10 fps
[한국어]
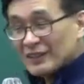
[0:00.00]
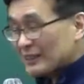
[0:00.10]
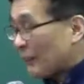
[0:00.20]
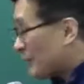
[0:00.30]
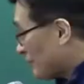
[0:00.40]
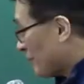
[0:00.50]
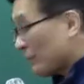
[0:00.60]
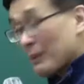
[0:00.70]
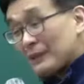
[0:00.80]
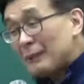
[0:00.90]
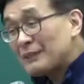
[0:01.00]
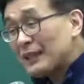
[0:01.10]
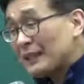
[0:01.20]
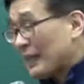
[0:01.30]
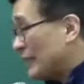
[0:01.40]
30만 원만 내면
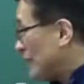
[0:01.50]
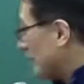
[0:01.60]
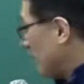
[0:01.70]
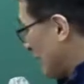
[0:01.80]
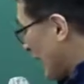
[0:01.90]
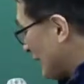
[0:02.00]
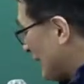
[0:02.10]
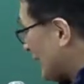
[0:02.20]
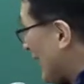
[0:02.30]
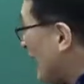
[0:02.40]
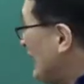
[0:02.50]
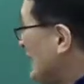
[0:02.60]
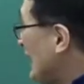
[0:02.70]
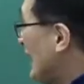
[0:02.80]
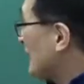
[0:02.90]
되니까 이걸 항상
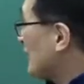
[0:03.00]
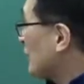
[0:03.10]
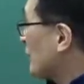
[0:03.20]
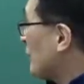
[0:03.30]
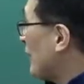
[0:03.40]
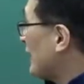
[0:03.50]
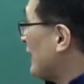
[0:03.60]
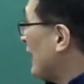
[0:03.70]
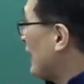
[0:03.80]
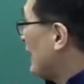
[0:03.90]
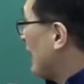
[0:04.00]
상대적으로 뭐 한다?